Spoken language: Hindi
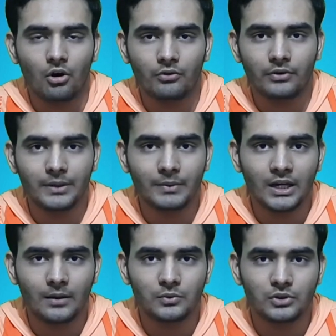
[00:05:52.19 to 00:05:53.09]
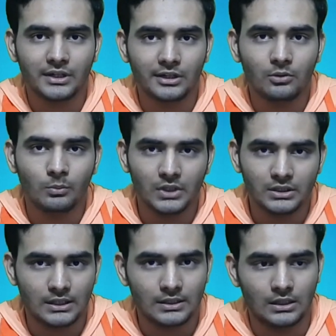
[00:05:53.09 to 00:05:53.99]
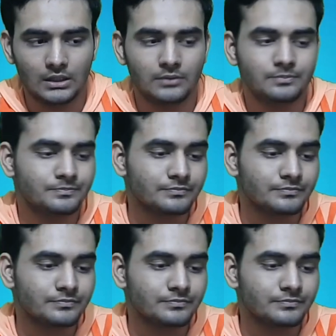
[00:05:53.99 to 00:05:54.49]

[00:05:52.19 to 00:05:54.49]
और फ्री में आपको देखने को मिल जाता है